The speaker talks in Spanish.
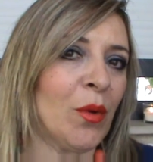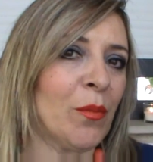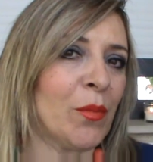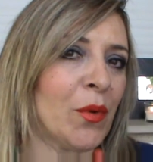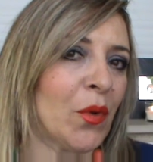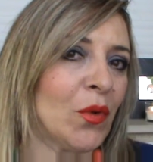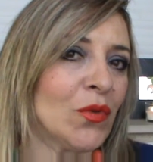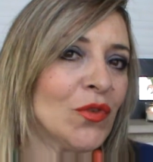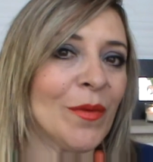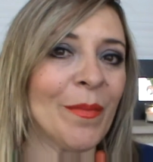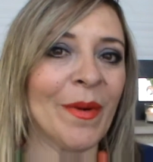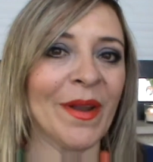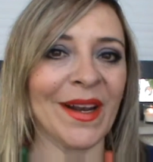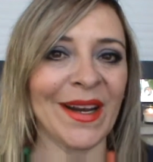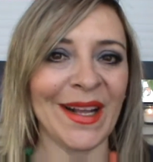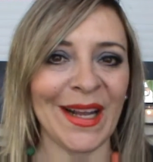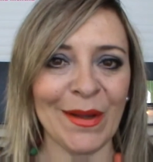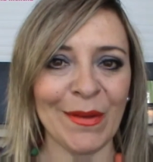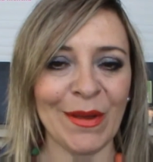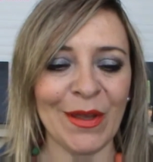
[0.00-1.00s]
con productos para
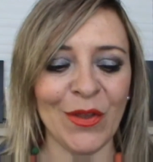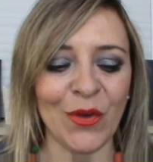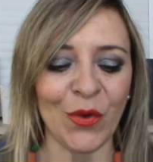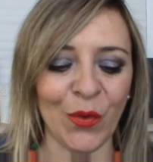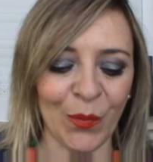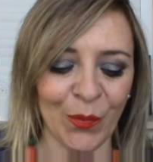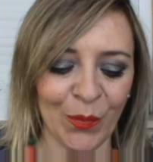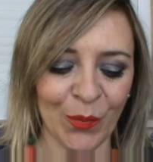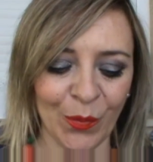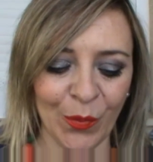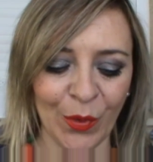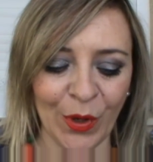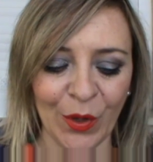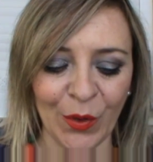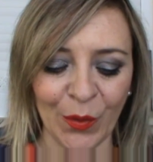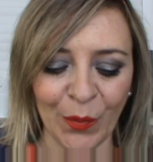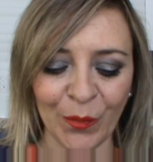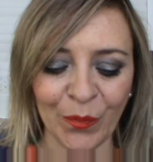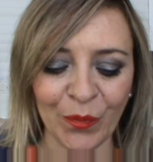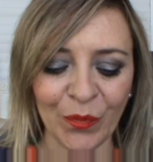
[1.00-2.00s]
el cabello.
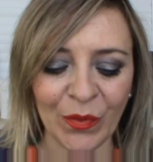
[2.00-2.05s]
Bueno,